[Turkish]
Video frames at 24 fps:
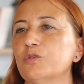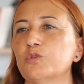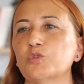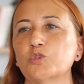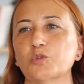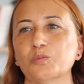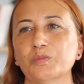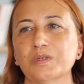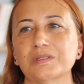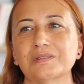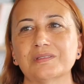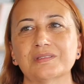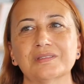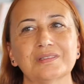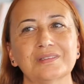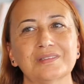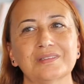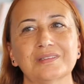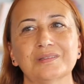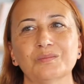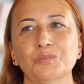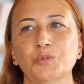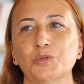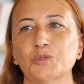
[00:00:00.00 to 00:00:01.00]

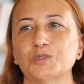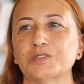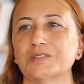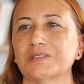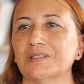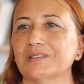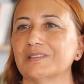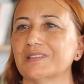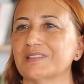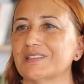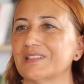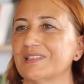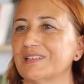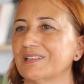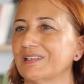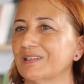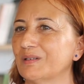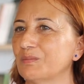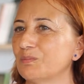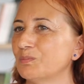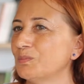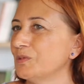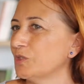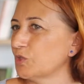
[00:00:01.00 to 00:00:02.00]
hükümetin
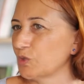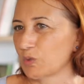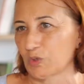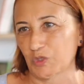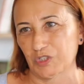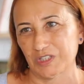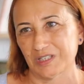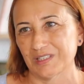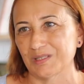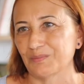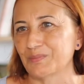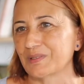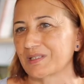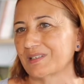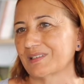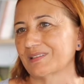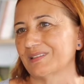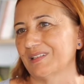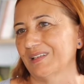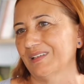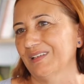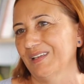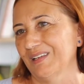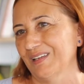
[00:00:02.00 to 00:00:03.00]
politikalarıyla birçok şeyle
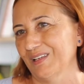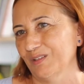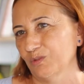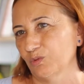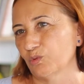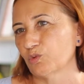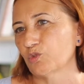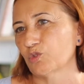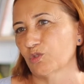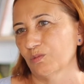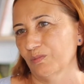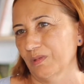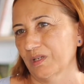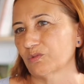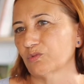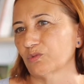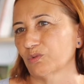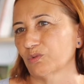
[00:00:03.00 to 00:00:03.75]
birlikte düşünmek